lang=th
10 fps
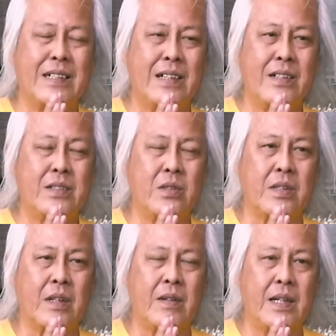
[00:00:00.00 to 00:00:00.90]
แล้วก็หยุด
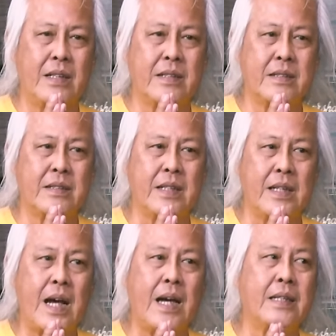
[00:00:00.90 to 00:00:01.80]
แต่ว่าเสี
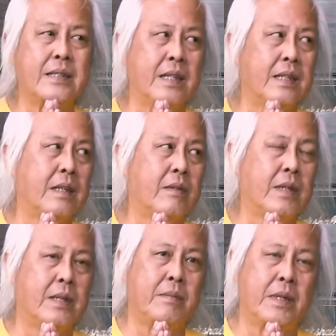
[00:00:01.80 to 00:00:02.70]
ยดายจริงๆเดี๋ยว
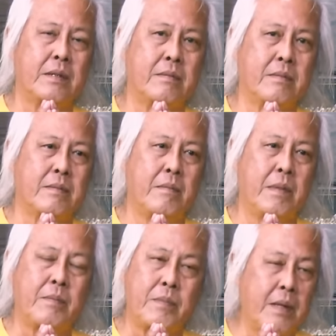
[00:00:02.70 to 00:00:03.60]
ว่ามัน
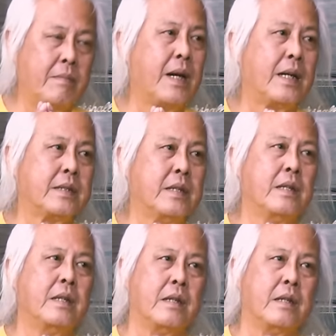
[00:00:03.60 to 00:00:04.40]
มันปลื้มมากที่